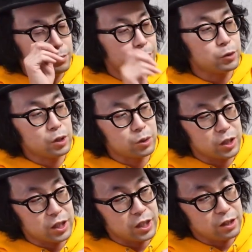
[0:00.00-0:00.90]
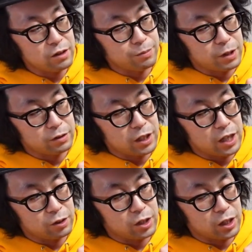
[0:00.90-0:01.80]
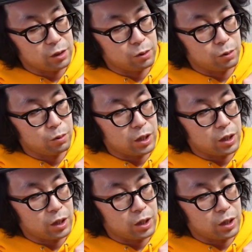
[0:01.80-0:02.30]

僕は個人的にはマウンテンライトジャケットの方が、